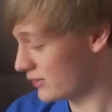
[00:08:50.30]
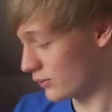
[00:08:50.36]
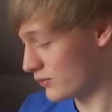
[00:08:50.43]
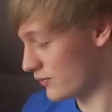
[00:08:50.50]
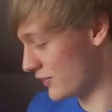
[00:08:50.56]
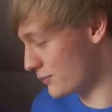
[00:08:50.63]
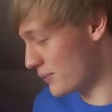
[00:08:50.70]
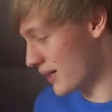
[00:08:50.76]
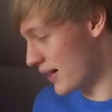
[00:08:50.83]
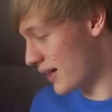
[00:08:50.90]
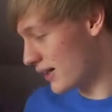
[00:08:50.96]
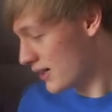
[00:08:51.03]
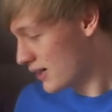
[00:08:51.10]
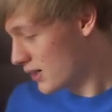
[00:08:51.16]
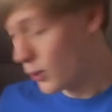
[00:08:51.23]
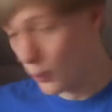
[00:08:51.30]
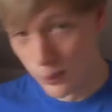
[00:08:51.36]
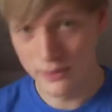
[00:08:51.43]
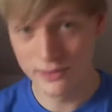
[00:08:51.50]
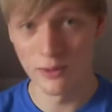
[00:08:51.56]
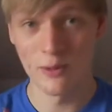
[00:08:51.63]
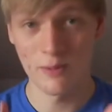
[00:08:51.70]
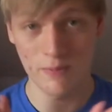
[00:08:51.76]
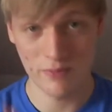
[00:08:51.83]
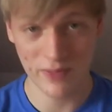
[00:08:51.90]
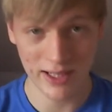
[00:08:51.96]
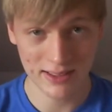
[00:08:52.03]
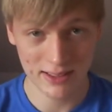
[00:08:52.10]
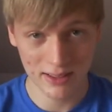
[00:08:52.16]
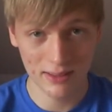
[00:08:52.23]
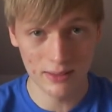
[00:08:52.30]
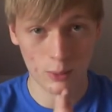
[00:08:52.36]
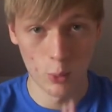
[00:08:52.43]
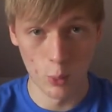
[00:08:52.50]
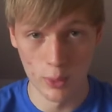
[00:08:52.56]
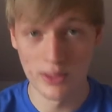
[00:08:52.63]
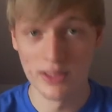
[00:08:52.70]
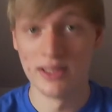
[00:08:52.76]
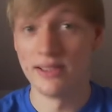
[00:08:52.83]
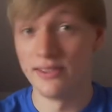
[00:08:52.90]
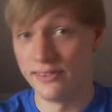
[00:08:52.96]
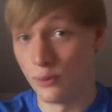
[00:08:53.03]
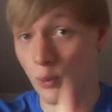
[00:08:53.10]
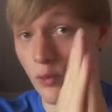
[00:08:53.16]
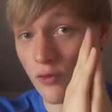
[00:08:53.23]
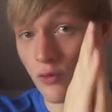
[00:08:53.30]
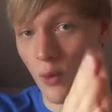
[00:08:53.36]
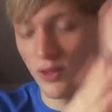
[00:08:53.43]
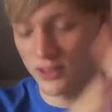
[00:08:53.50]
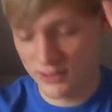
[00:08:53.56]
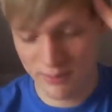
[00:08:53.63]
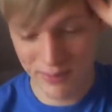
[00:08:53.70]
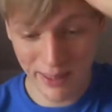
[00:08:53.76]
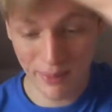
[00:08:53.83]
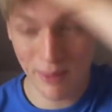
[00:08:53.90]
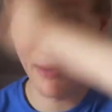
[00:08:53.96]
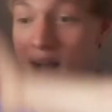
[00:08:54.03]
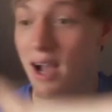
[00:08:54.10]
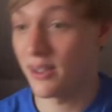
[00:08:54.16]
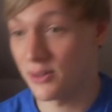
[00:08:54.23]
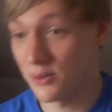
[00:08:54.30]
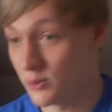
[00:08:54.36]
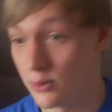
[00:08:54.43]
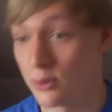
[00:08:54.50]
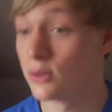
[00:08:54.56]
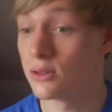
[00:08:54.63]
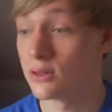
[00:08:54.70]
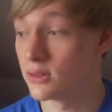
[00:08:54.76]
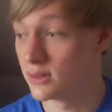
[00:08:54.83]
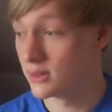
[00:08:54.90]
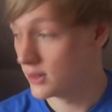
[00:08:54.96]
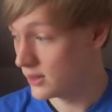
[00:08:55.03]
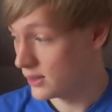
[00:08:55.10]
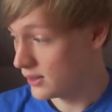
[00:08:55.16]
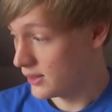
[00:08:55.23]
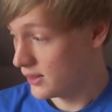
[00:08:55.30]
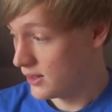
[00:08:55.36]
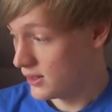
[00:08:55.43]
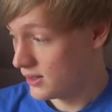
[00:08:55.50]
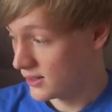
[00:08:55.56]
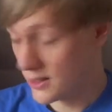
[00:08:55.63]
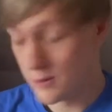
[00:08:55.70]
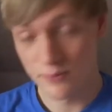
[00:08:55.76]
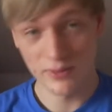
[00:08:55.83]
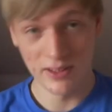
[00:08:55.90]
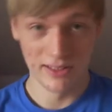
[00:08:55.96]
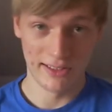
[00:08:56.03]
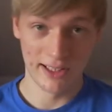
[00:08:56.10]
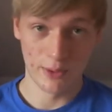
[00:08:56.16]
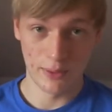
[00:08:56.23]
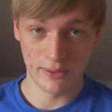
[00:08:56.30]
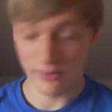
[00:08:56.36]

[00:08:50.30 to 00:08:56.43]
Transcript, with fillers: unfassbar gern. Und so weiter und so fort. Paper Mario. Hm. Gibt viele sehr gute